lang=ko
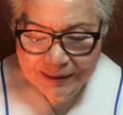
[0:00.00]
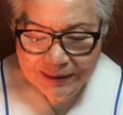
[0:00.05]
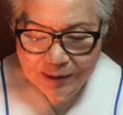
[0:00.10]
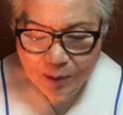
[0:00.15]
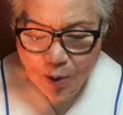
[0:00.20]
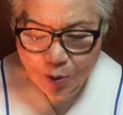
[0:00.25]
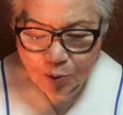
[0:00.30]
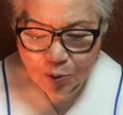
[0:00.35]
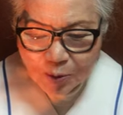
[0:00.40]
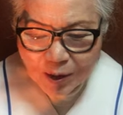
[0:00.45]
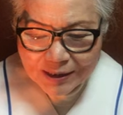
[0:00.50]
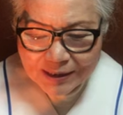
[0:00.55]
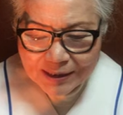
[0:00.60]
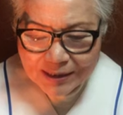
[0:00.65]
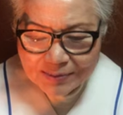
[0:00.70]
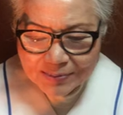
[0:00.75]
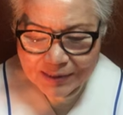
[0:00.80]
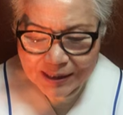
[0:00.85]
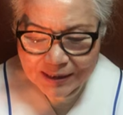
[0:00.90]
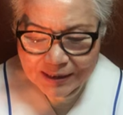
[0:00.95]

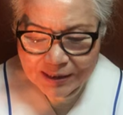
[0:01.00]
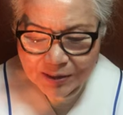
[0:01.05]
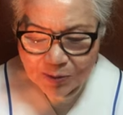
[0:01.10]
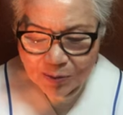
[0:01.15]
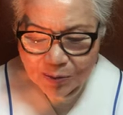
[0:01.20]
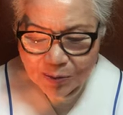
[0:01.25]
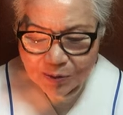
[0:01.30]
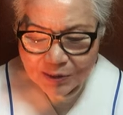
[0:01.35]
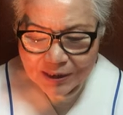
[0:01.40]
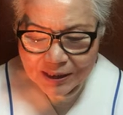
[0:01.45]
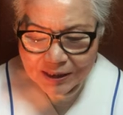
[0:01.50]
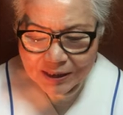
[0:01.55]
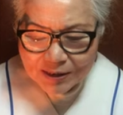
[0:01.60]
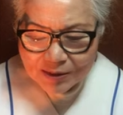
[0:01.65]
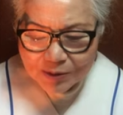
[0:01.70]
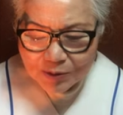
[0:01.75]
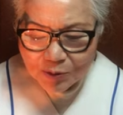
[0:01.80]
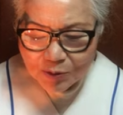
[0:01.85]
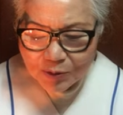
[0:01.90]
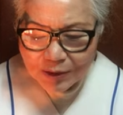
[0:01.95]
혹독가십사리로 시킨
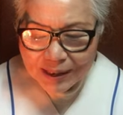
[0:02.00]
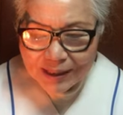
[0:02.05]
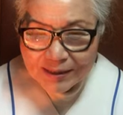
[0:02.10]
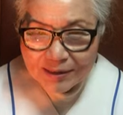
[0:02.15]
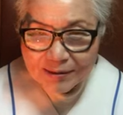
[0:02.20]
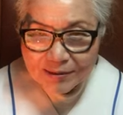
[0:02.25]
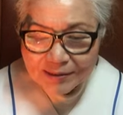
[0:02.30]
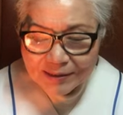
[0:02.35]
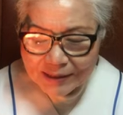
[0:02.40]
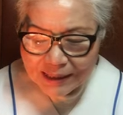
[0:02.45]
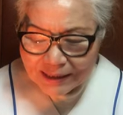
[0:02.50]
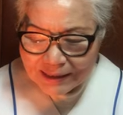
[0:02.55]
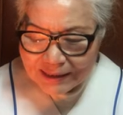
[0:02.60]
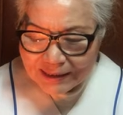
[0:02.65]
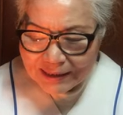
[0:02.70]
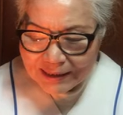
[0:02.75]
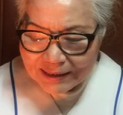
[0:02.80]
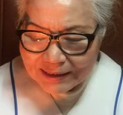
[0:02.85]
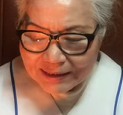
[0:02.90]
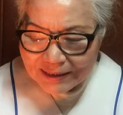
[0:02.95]
것으로 인하여
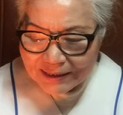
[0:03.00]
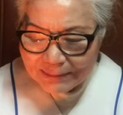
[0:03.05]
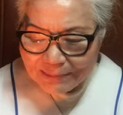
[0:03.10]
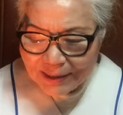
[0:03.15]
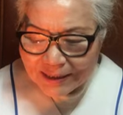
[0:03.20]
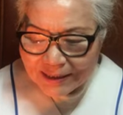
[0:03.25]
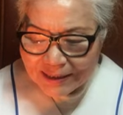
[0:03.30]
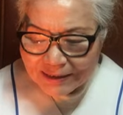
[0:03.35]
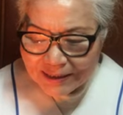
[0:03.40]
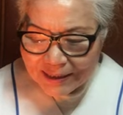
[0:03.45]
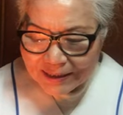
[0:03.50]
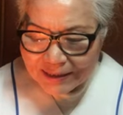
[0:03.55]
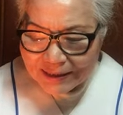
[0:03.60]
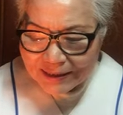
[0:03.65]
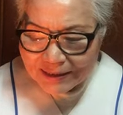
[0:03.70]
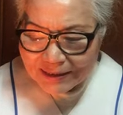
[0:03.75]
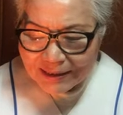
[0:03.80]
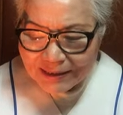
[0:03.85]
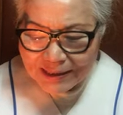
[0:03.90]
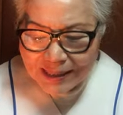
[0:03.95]
자기
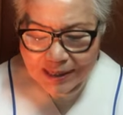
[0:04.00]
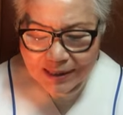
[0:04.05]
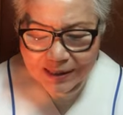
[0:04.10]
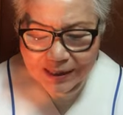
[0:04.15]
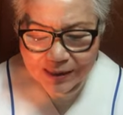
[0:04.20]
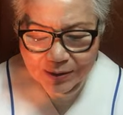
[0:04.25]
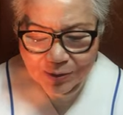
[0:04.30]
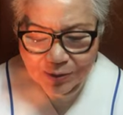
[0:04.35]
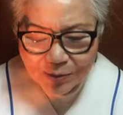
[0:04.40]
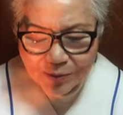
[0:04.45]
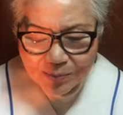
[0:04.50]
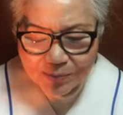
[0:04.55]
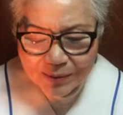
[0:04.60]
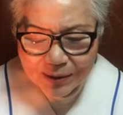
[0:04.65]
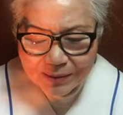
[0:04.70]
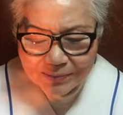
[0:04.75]
막내딸이 그 대가로